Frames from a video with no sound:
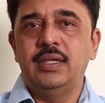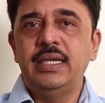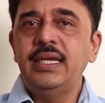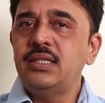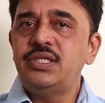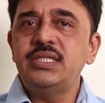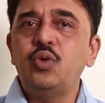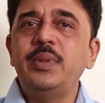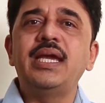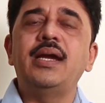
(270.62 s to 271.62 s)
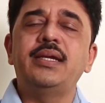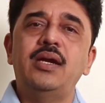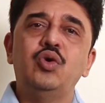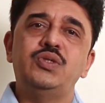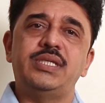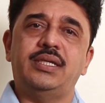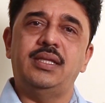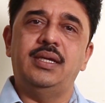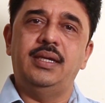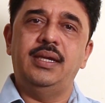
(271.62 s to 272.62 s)
लीगल चीज़ों में क्या क्या हो
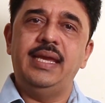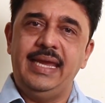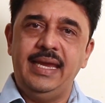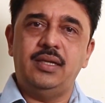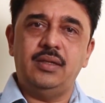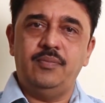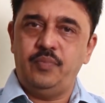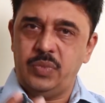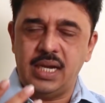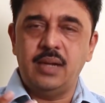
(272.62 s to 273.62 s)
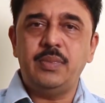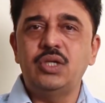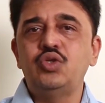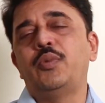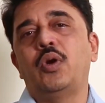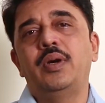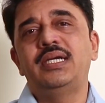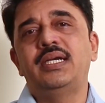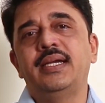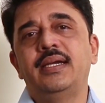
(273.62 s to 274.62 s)
सकता है एक आपका जो
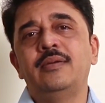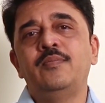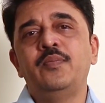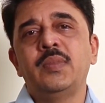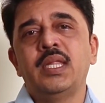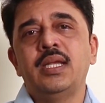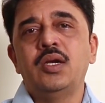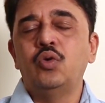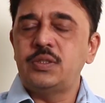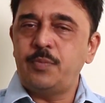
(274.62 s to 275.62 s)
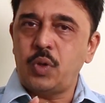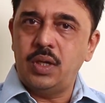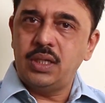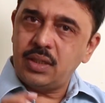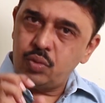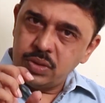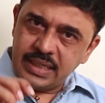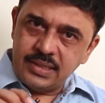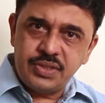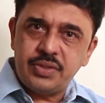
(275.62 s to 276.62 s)
प्रोडक्ट है उस प्रोडक्ट का कुछ
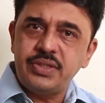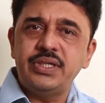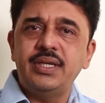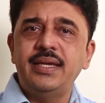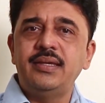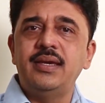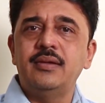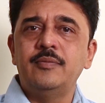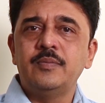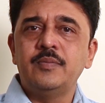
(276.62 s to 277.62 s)
रजिस्ट्रेशन है क्या